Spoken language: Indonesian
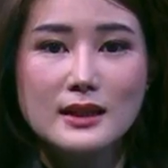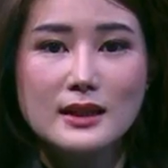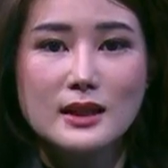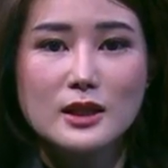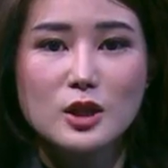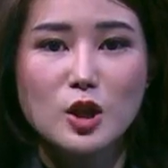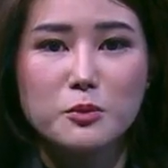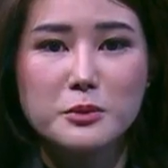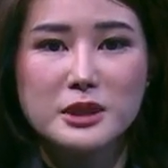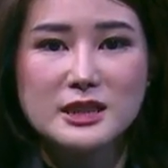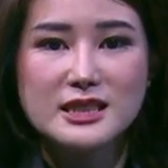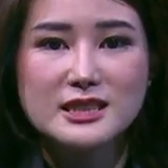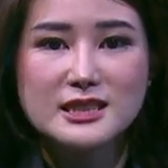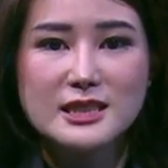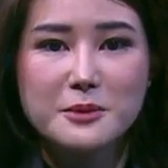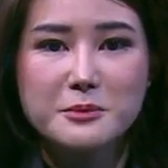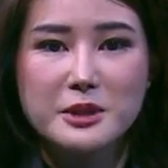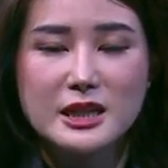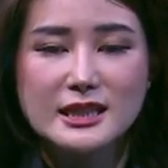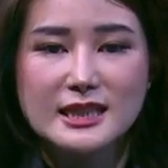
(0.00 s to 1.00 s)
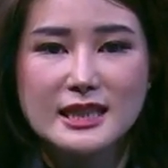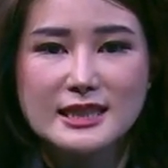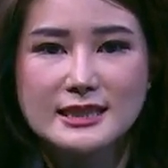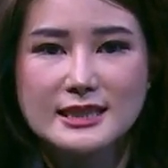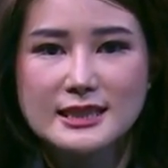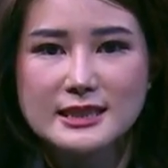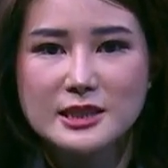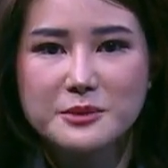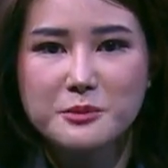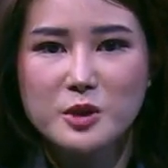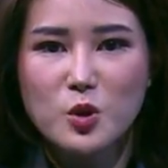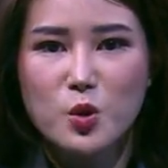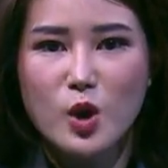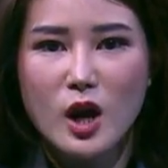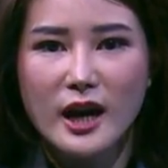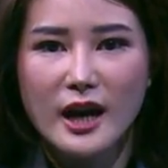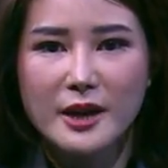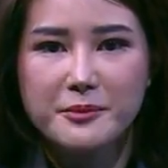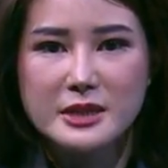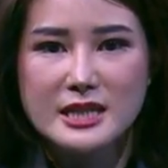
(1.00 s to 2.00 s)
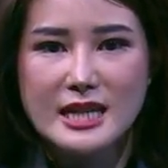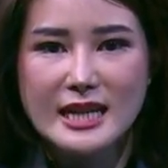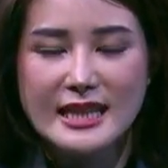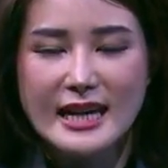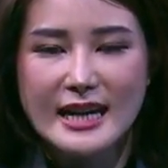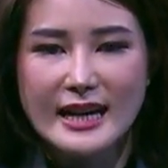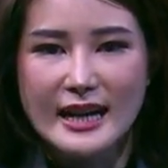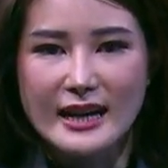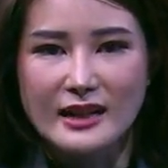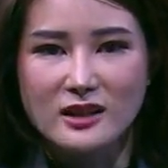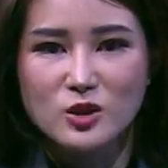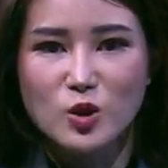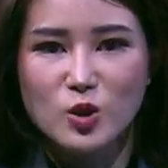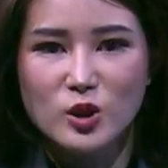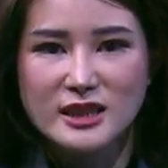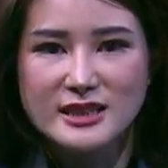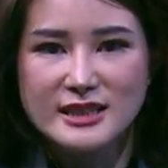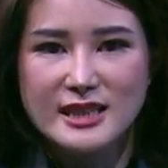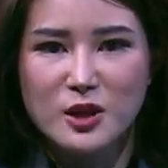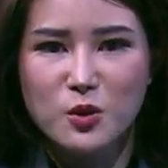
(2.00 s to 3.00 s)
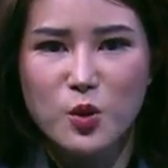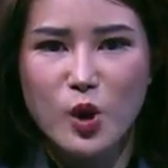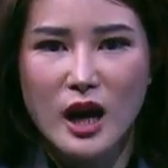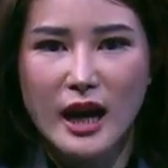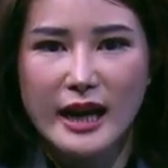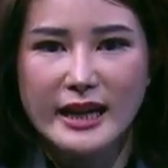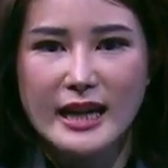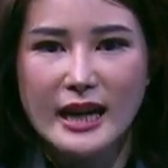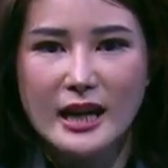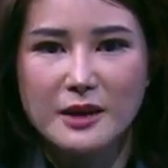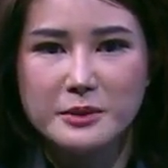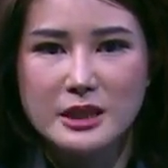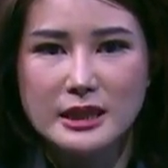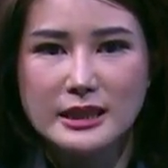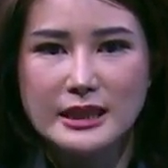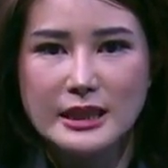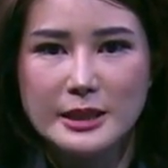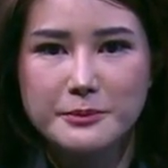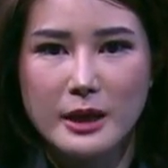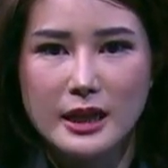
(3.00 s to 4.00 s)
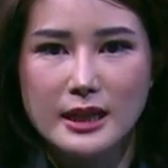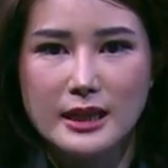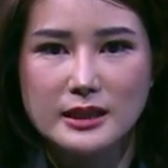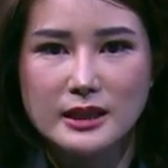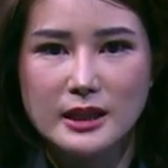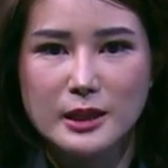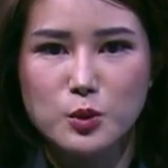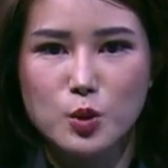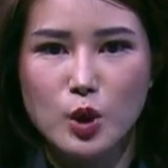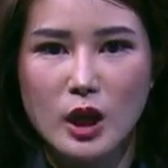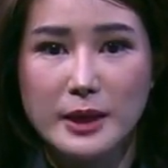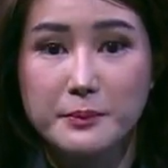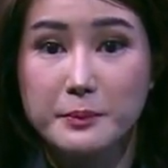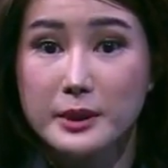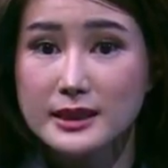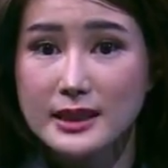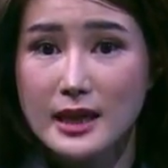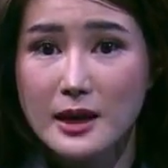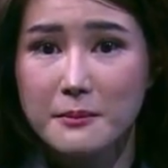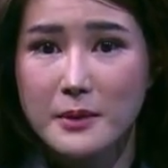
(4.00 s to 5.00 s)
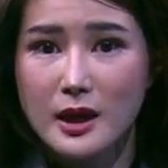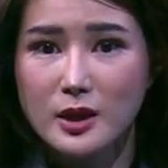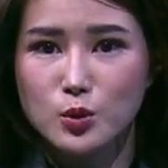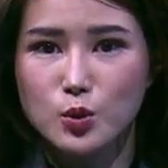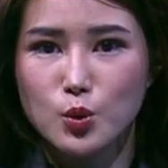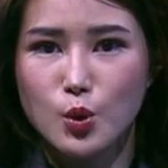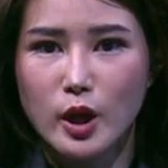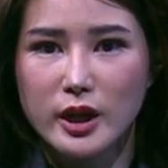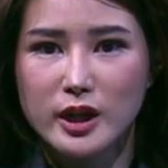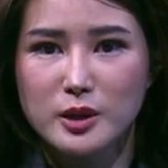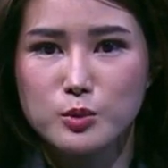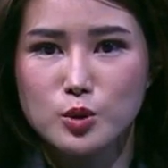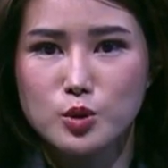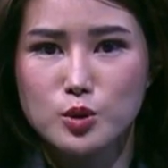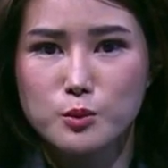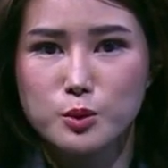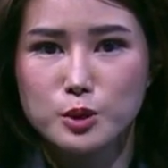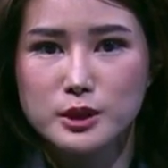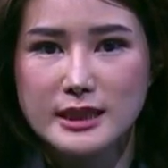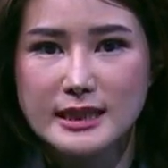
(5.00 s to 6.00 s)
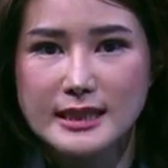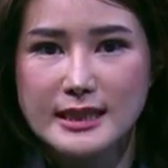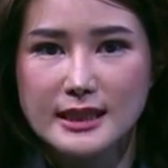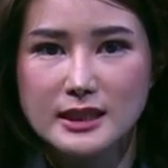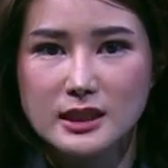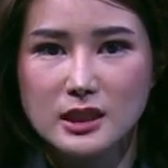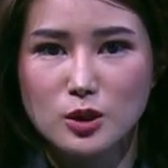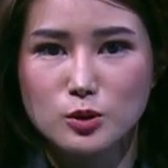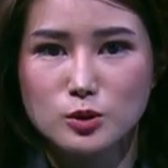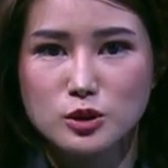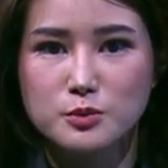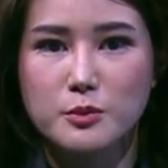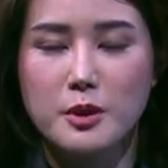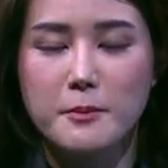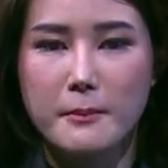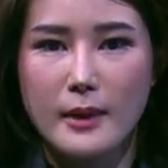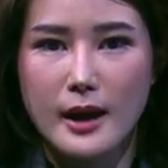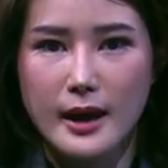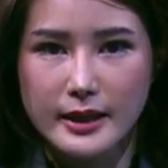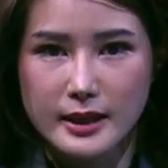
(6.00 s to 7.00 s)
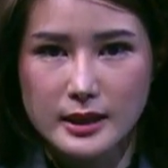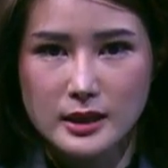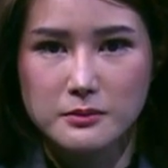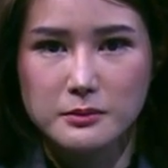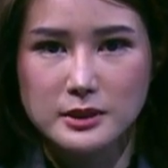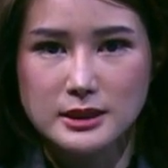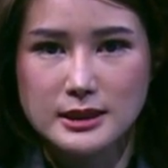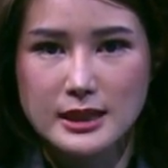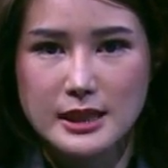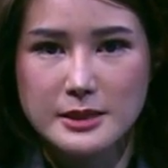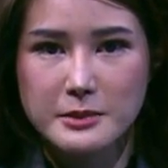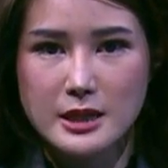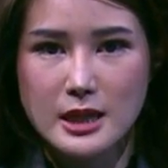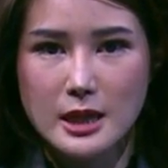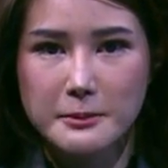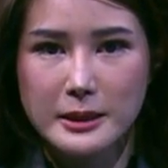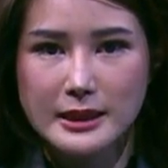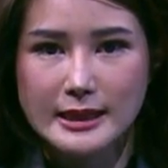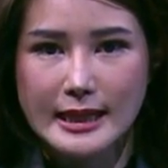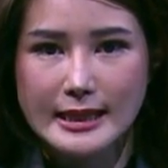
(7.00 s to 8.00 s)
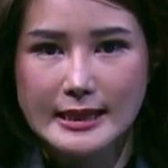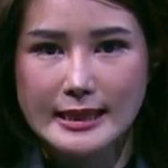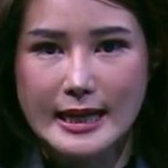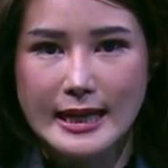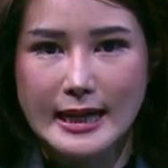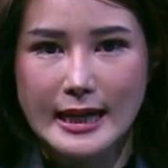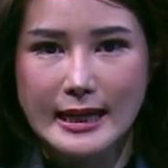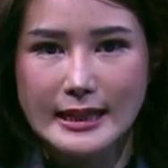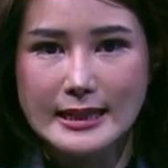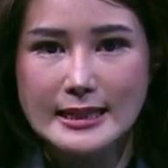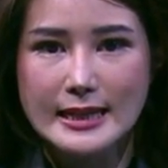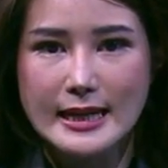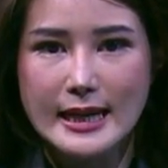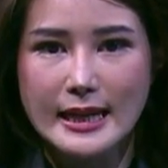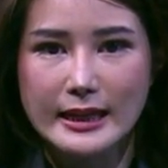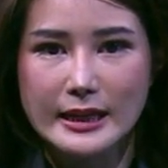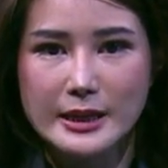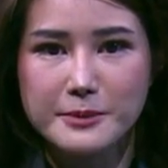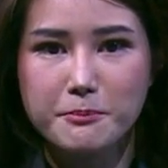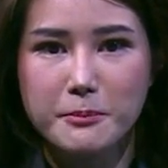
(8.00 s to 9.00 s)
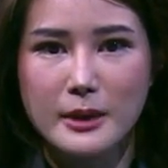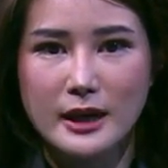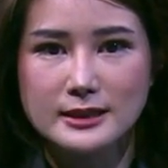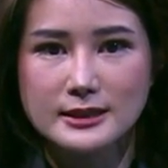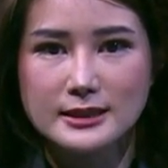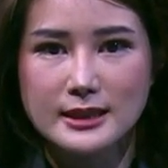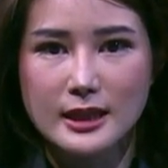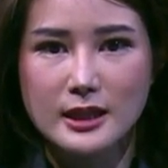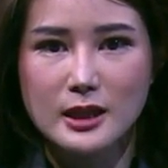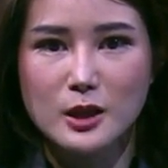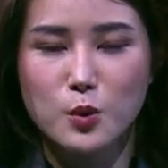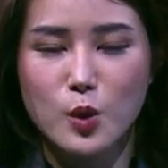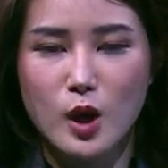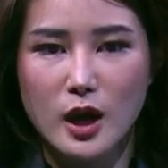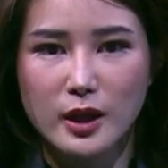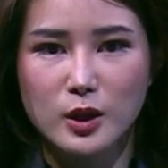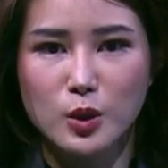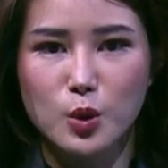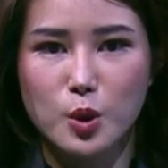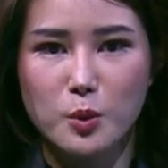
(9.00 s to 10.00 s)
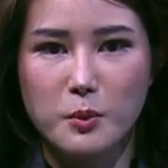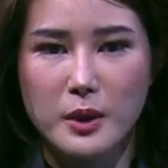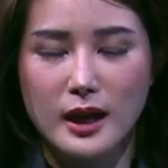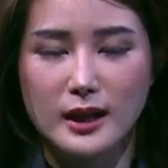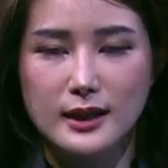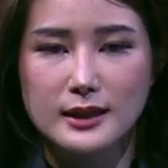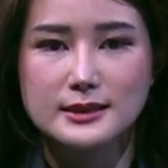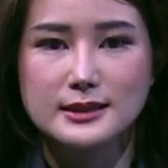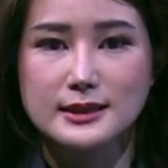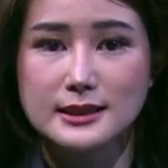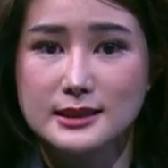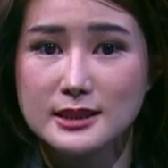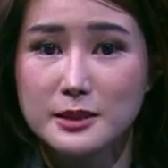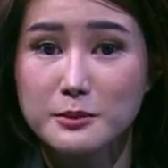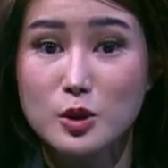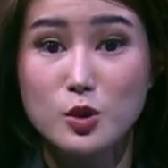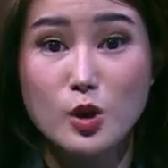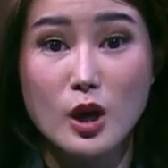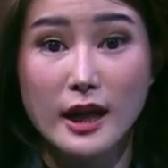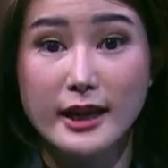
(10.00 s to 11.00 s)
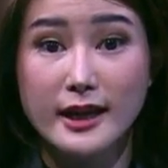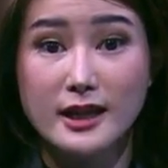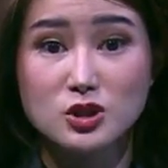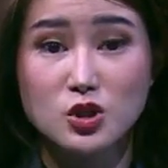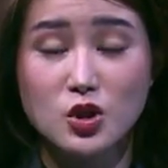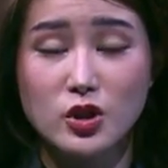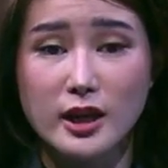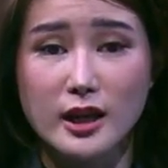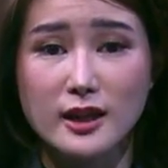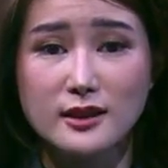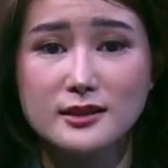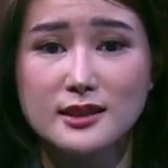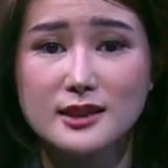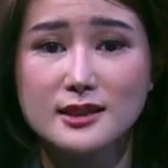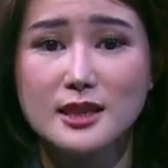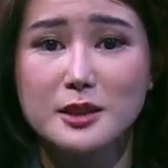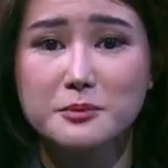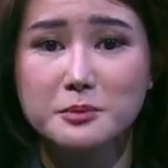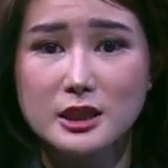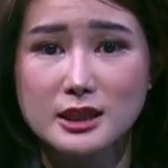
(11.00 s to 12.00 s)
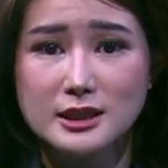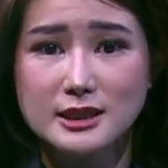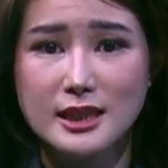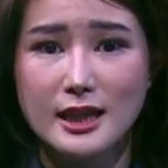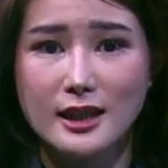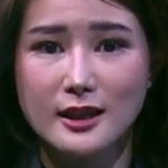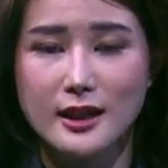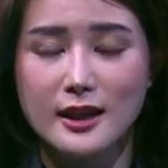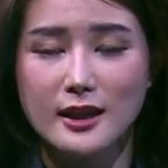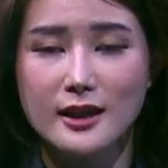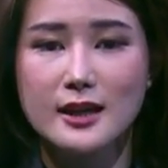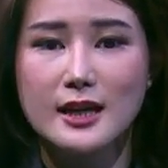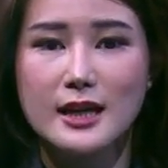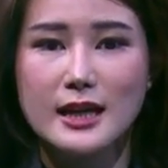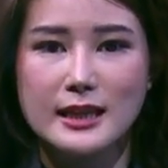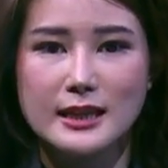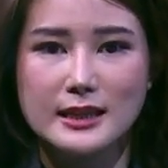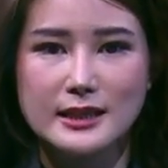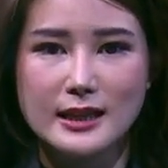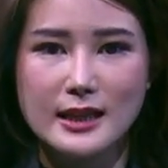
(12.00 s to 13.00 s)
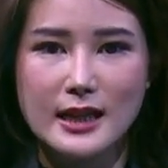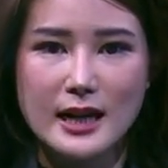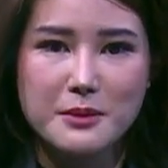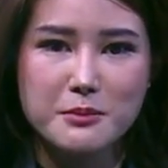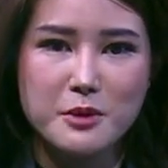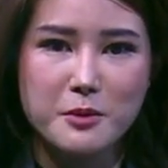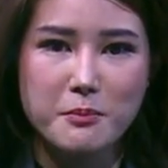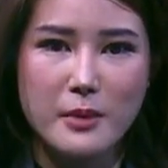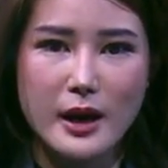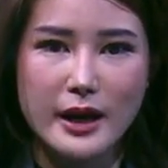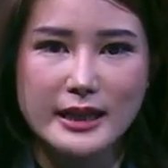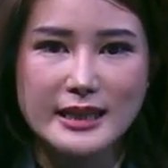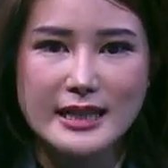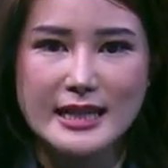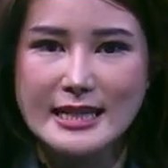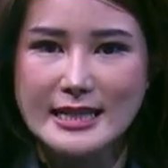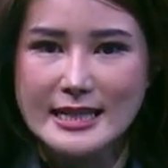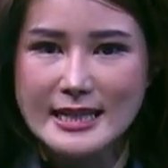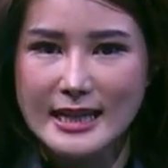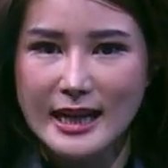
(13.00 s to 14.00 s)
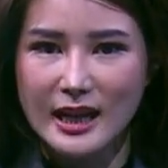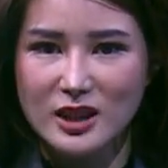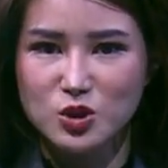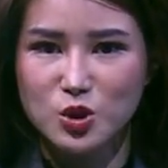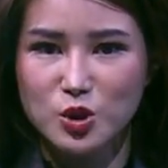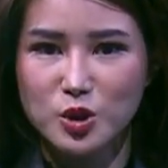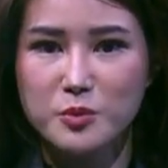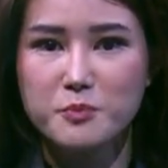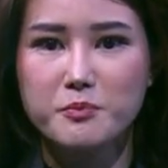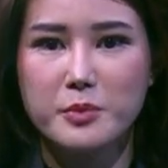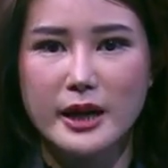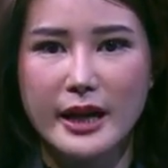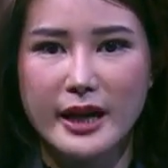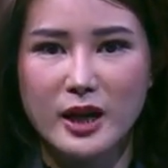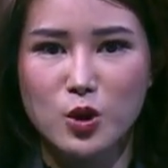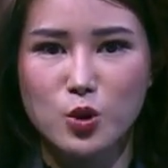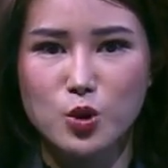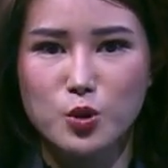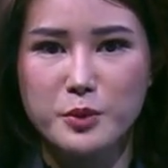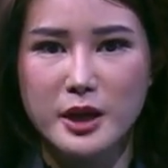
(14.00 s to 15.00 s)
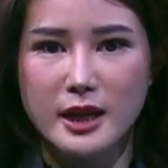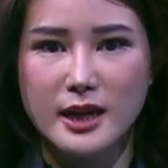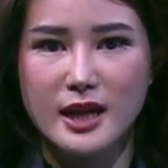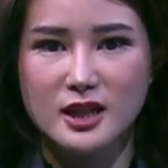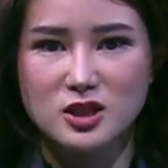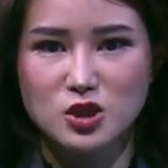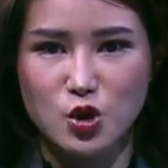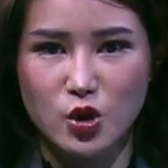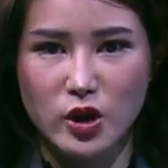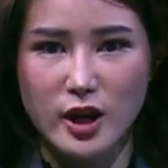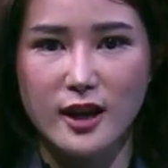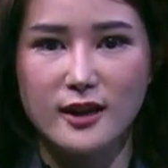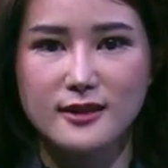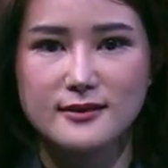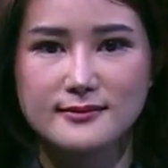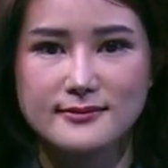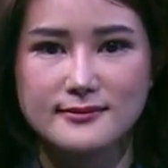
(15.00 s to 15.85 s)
Komite Stabilitas Sistem Keuangan menyatakan kondisi keuangan dalam negeri pada triwulan pertama 2023 terus membaik meski mendapat tantangan dari pasar keuangan global. Sistem keuangan nasional tetap terjaga di tengah membaiknya indikator perekonomian nasional.